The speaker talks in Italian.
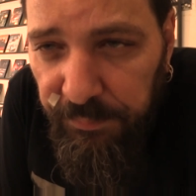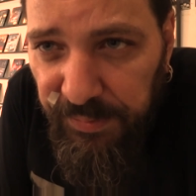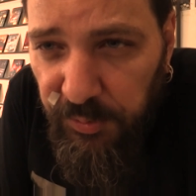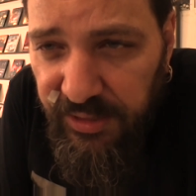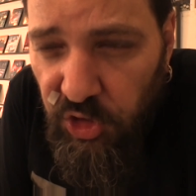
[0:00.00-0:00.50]

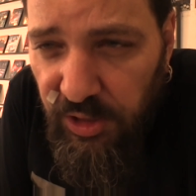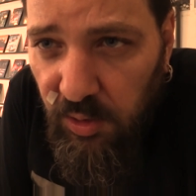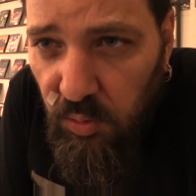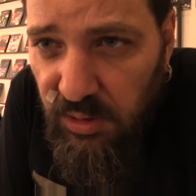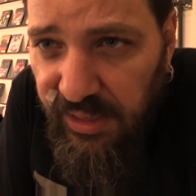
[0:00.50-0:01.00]
per poterci
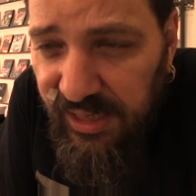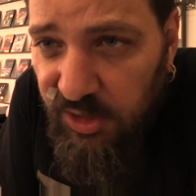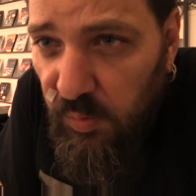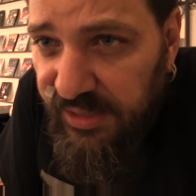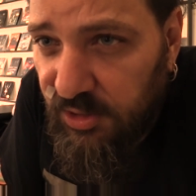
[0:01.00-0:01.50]
raccontare la
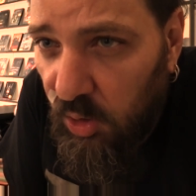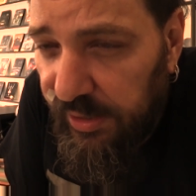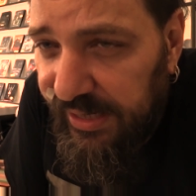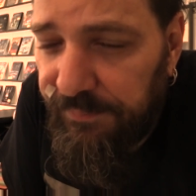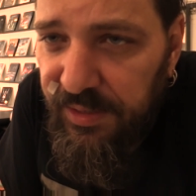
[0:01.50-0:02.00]
sua sua
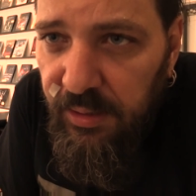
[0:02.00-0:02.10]
storia,